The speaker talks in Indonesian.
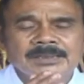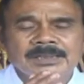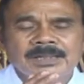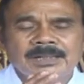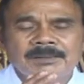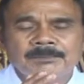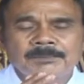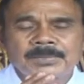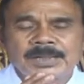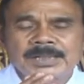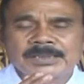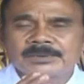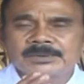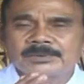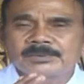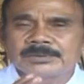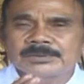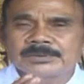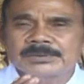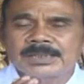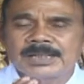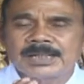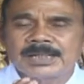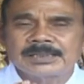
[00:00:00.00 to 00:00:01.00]
apa itu
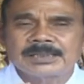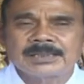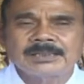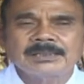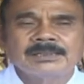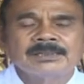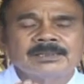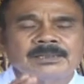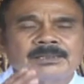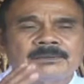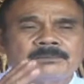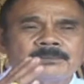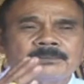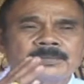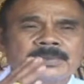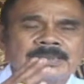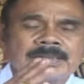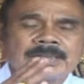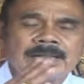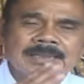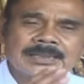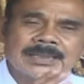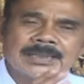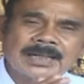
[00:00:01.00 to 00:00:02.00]
istilahnya
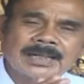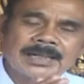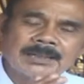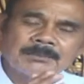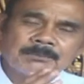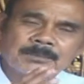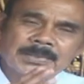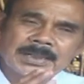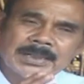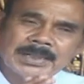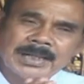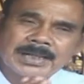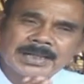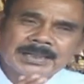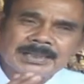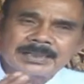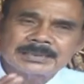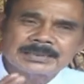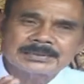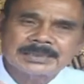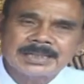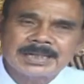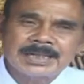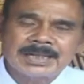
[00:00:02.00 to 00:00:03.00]
menyatakan benar
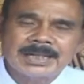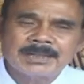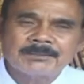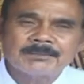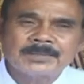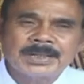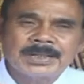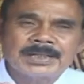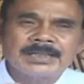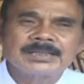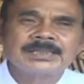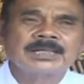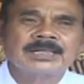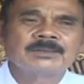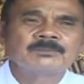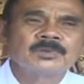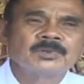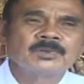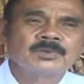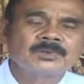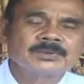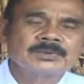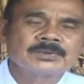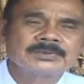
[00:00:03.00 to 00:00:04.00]
dan salah baik dan
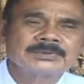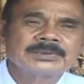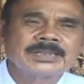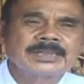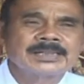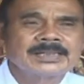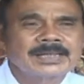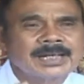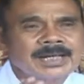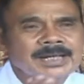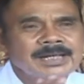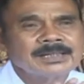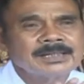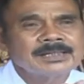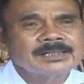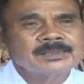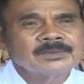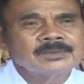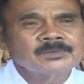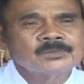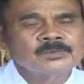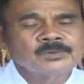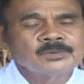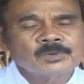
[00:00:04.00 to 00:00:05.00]
buruk sehingga
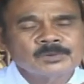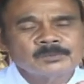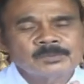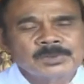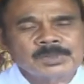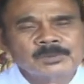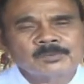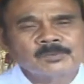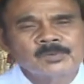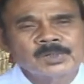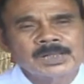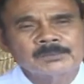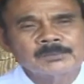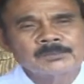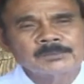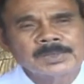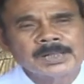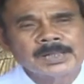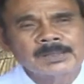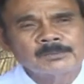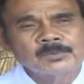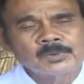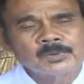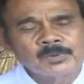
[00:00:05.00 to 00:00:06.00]
untuk berbuat
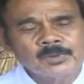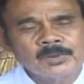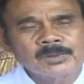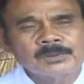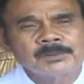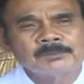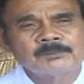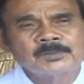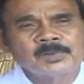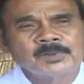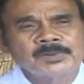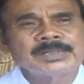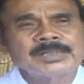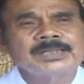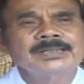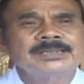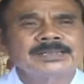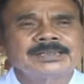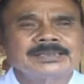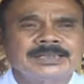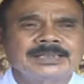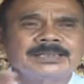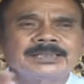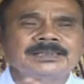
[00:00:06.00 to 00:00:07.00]
buruk mungkin
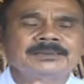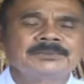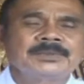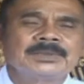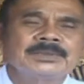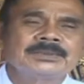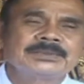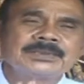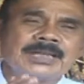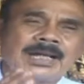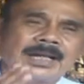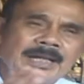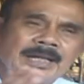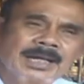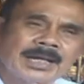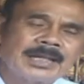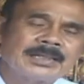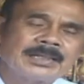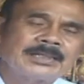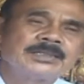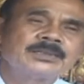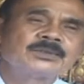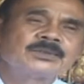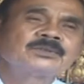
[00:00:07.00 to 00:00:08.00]
aja dibilang
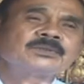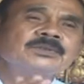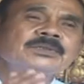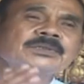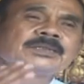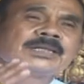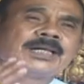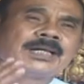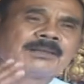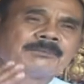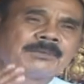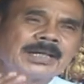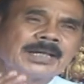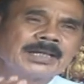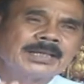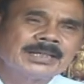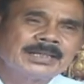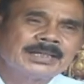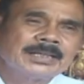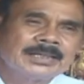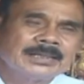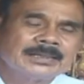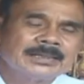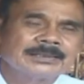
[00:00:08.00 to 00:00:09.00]
jangan itu tidak
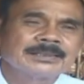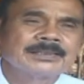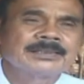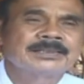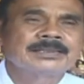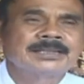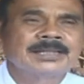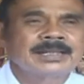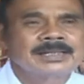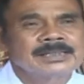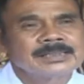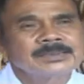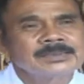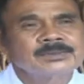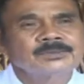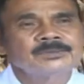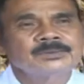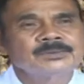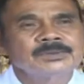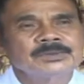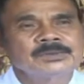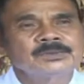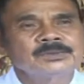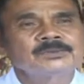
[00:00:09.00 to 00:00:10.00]
baik nah
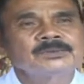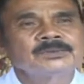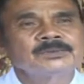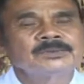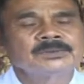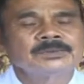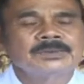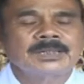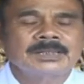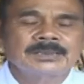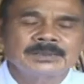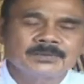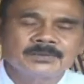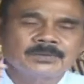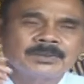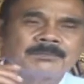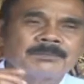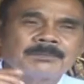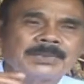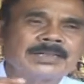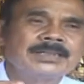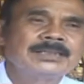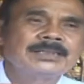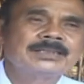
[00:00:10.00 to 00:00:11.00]
itu itu tentu itu
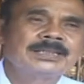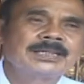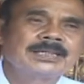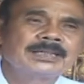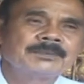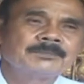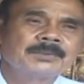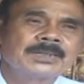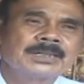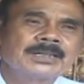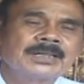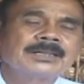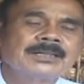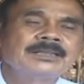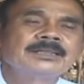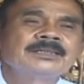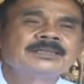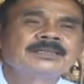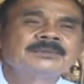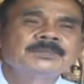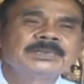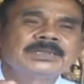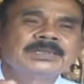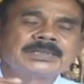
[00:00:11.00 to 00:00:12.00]
kembali daripada
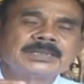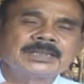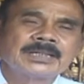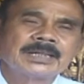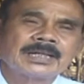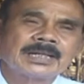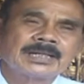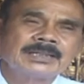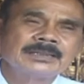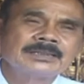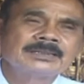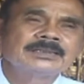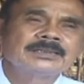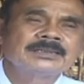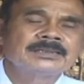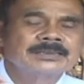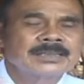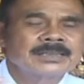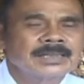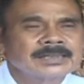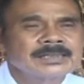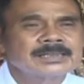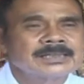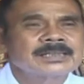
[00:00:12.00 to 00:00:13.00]
pikiran
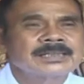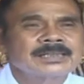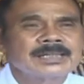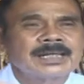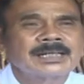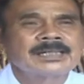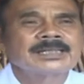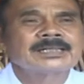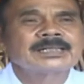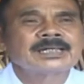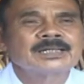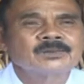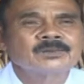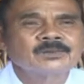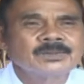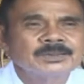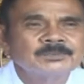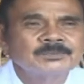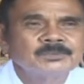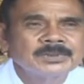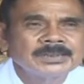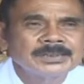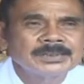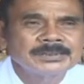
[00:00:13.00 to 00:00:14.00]
yang dikendalikan oleh
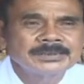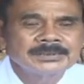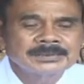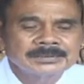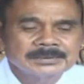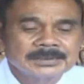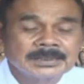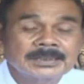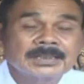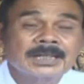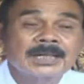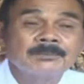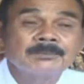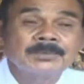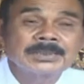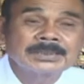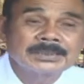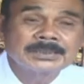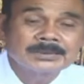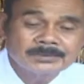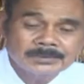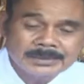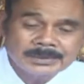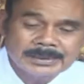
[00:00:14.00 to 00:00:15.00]
budi saya kira
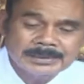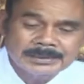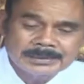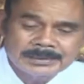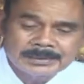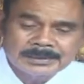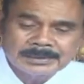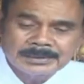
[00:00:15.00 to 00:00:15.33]
begitu eh